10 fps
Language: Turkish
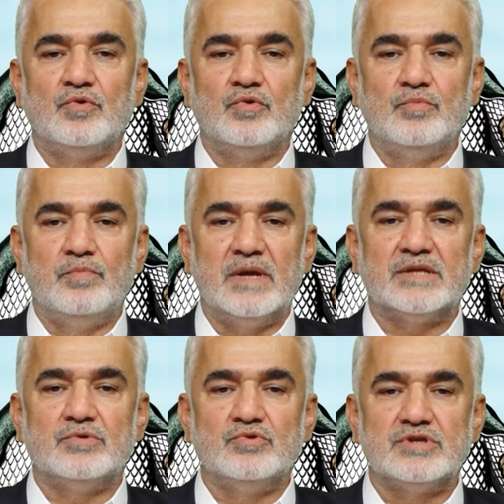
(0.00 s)
ümmet
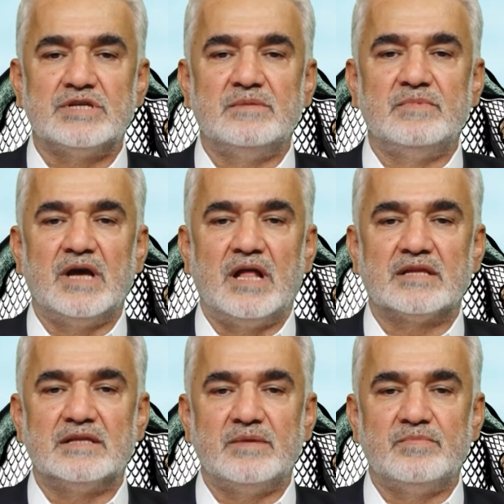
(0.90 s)
üst kimliği altında